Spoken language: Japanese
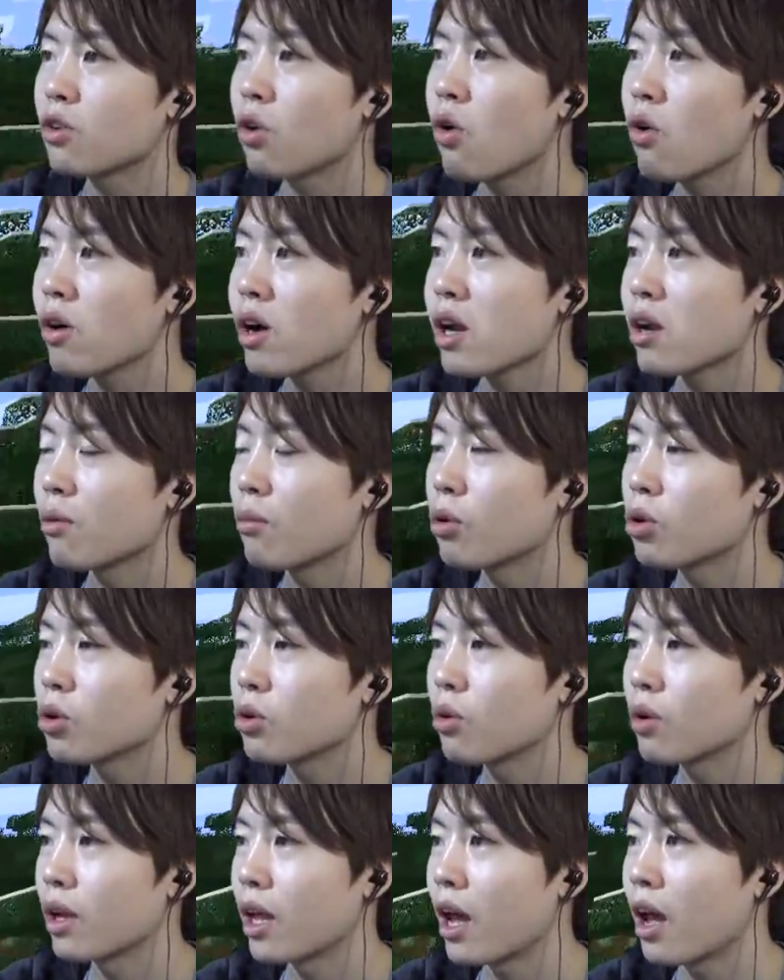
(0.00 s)
今回の目
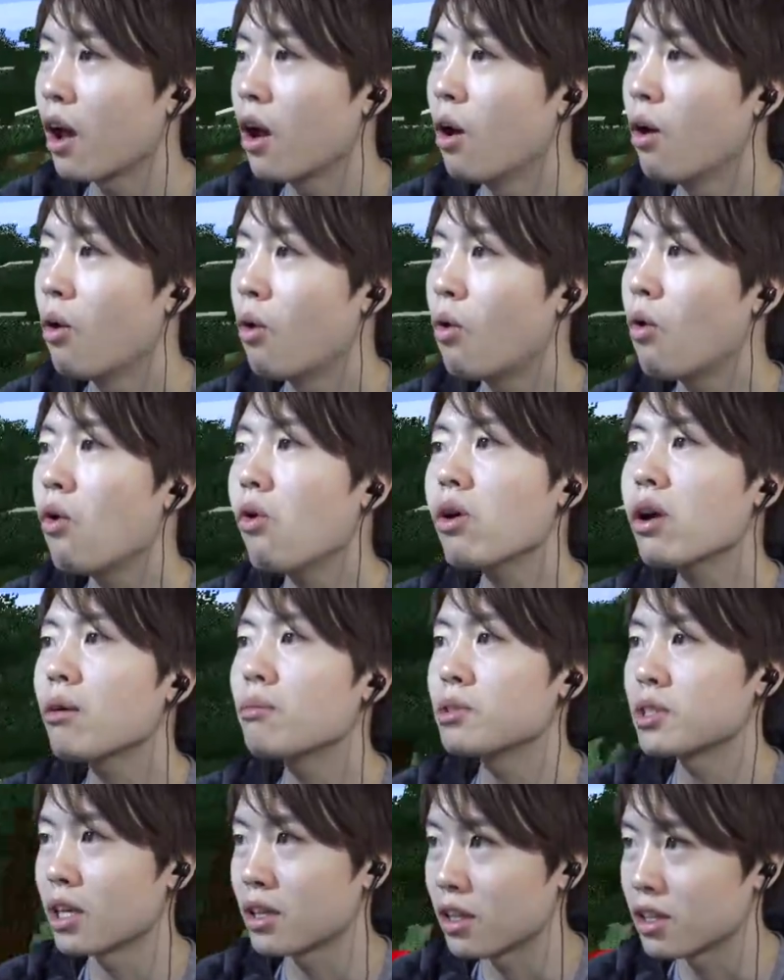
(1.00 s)
標はね、
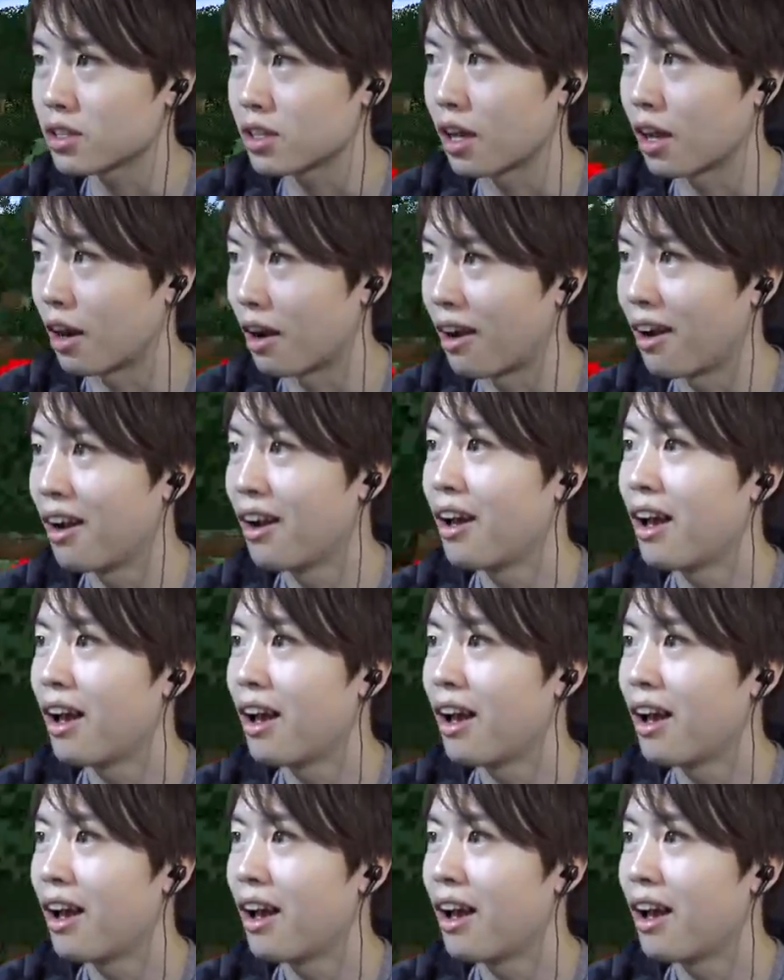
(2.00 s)
狼さんですから、